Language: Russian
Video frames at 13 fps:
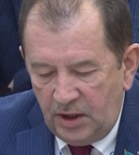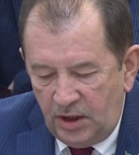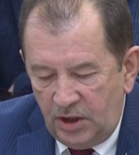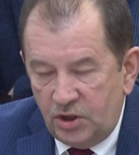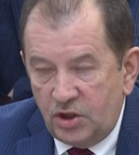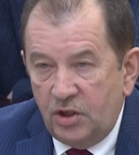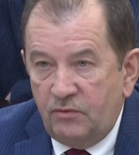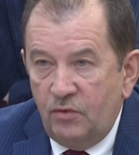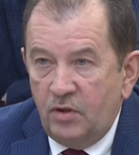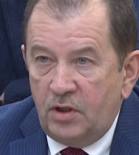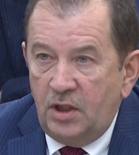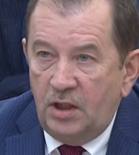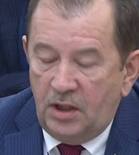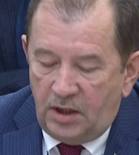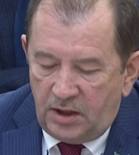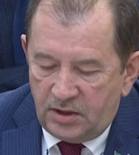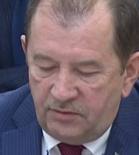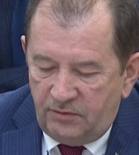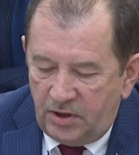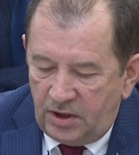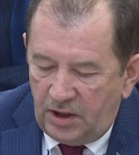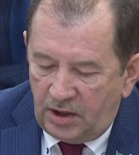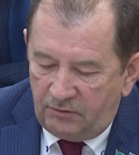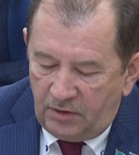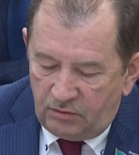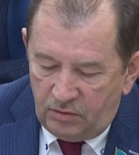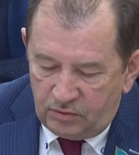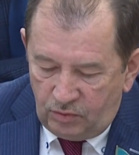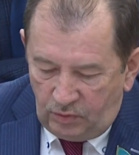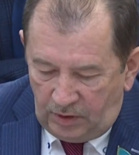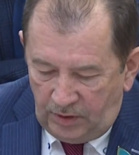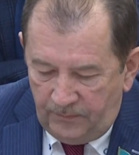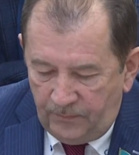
И четвертое – развитие аквакультуры.